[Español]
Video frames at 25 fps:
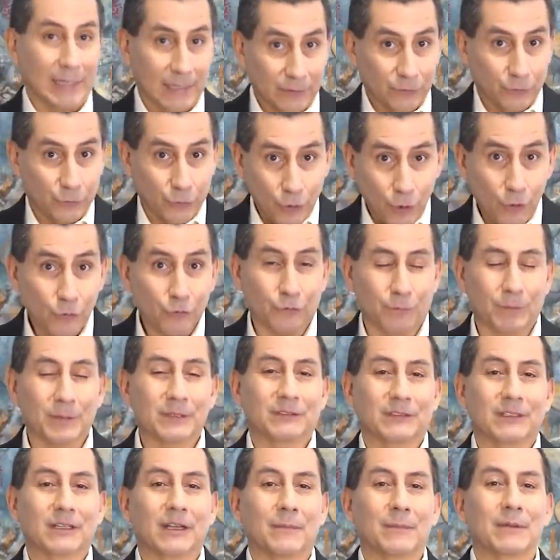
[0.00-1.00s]
Es Dios
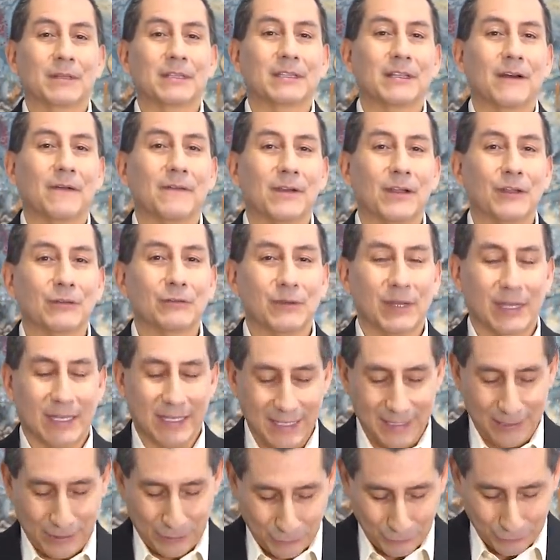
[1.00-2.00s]
básicamente hablando
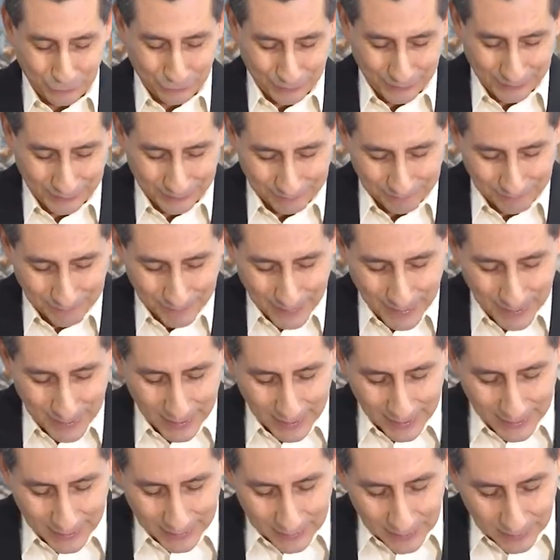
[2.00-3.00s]
aquí entonces.
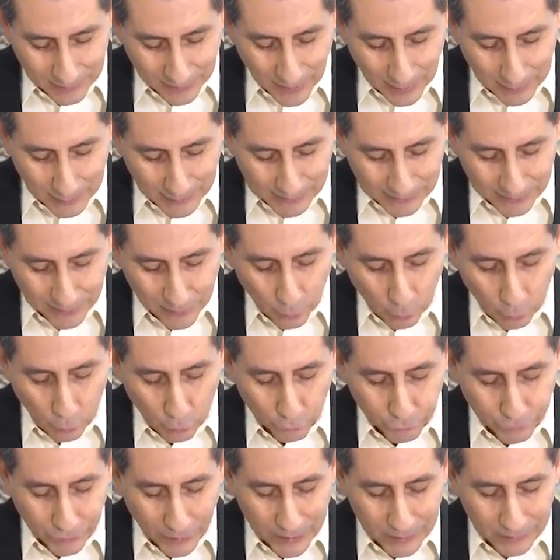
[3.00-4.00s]
Dice el
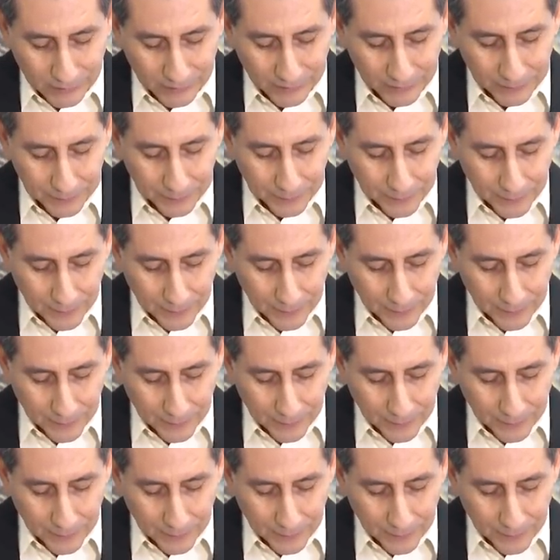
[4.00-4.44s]
versículo 6.